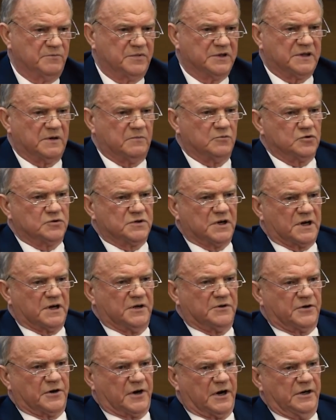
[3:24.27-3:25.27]
потому что
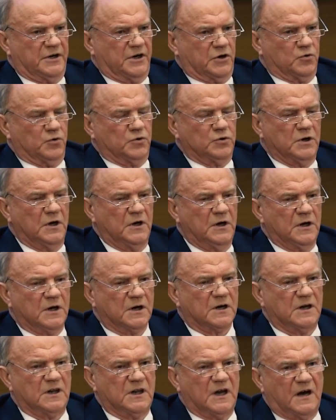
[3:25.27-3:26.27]
контролирует
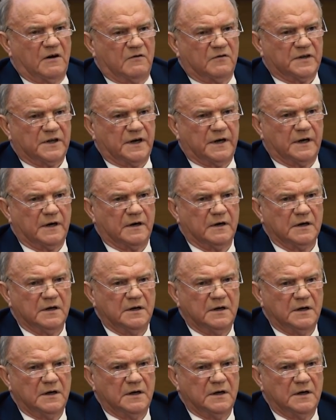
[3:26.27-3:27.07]
главное,